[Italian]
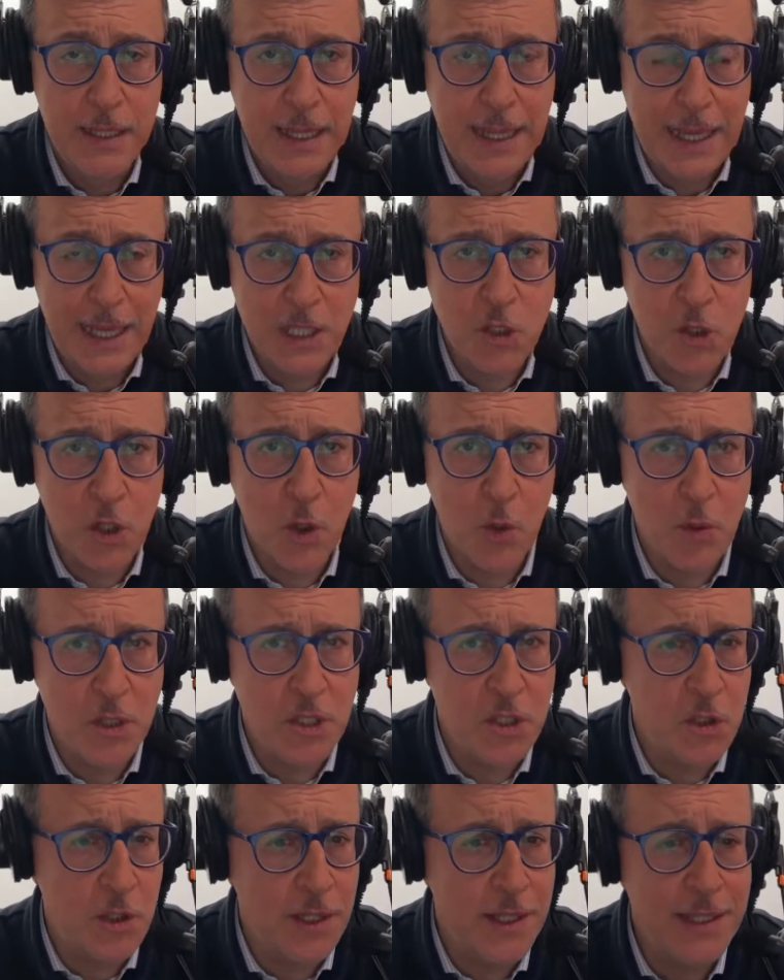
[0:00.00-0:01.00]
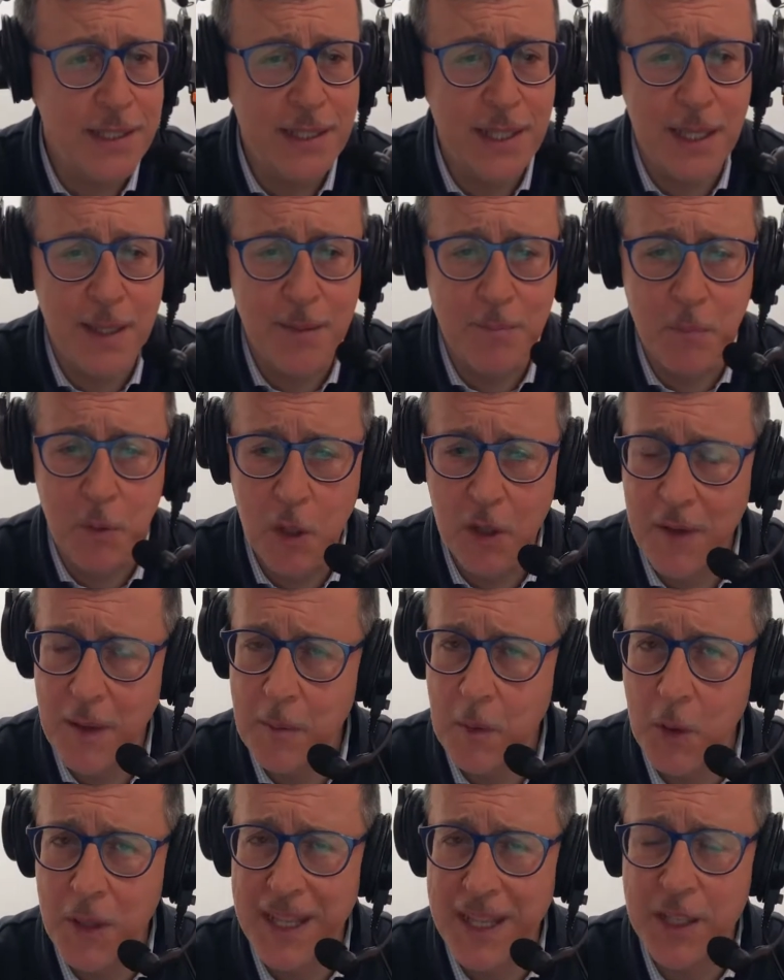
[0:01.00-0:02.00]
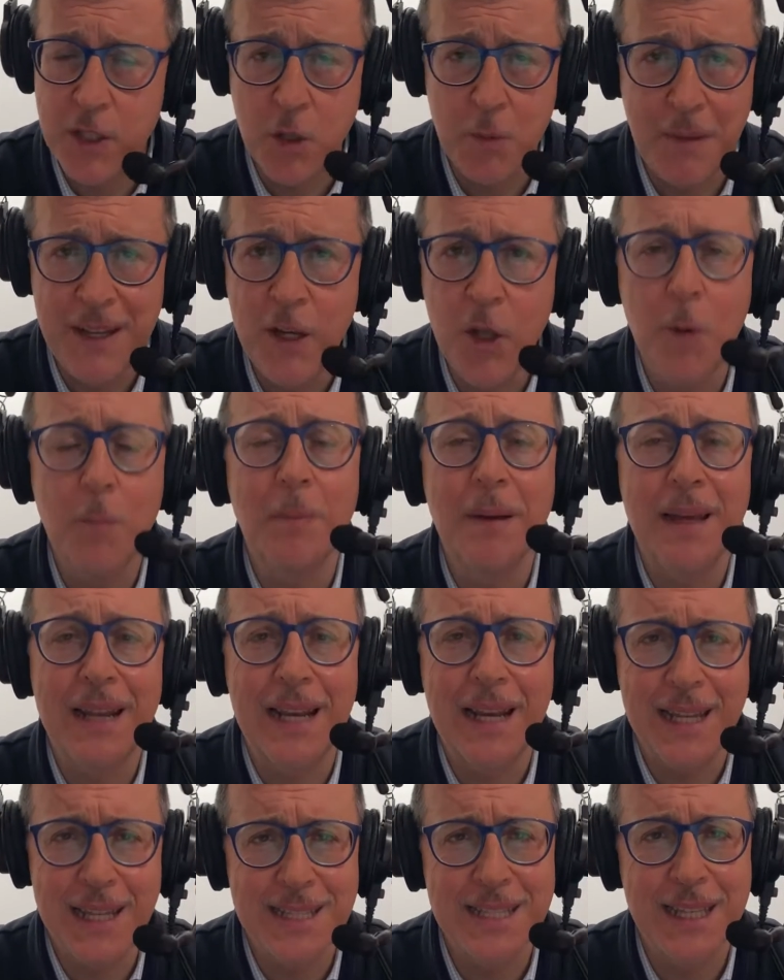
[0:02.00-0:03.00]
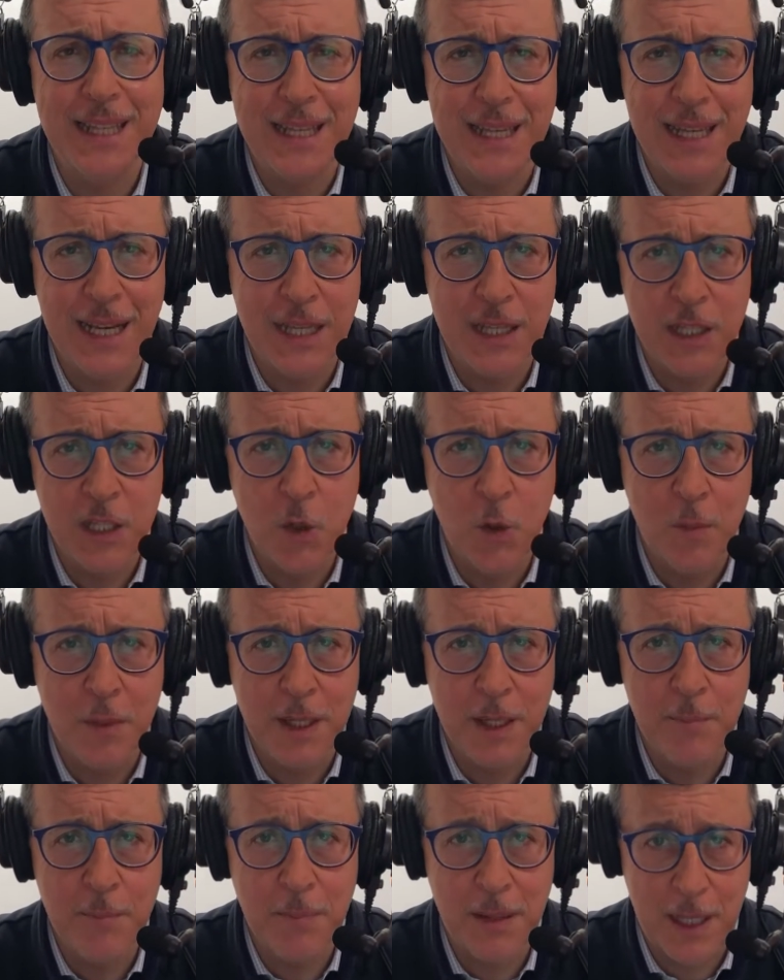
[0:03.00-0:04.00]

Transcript: Era solo questione di tempo, l'avevamo detto, ma non per la legge dei grandi numeri,